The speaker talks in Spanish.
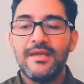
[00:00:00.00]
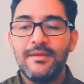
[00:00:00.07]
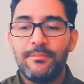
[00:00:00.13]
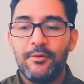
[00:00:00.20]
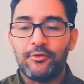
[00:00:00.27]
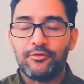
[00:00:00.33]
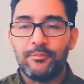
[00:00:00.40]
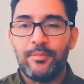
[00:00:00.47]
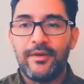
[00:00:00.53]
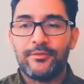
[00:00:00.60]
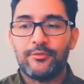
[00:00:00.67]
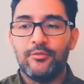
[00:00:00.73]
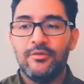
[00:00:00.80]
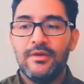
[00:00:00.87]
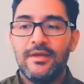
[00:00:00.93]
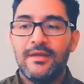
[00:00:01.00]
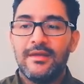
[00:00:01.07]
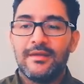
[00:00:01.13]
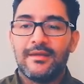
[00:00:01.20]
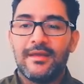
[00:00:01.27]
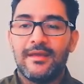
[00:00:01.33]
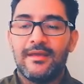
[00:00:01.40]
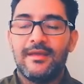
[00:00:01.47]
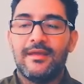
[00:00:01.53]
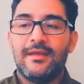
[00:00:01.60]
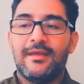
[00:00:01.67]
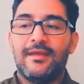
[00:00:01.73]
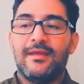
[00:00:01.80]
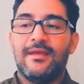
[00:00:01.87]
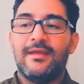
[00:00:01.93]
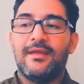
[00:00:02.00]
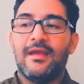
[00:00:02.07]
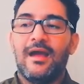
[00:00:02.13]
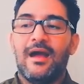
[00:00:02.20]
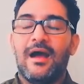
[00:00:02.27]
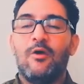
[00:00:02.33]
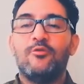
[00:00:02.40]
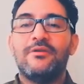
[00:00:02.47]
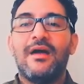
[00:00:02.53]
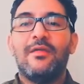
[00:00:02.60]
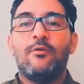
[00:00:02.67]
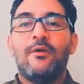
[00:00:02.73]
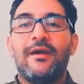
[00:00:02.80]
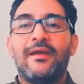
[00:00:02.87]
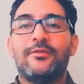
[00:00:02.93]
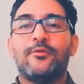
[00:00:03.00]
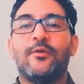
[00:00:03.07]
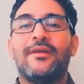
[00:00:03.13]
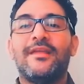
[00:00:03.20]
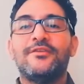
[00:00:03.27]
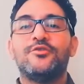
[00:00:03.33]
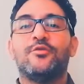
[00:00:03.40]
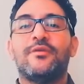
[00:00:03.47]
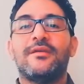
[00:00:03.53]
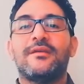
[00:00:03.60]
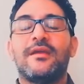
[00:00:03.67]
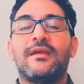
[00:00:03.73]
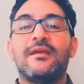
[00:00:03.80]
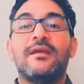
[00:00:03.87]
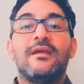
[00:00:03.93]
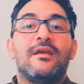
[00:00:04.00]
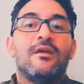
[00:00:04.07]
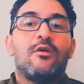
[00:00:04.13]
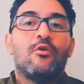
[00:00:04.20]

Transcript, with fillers: Y por supuesto que eh, aunado a esto el hecho de que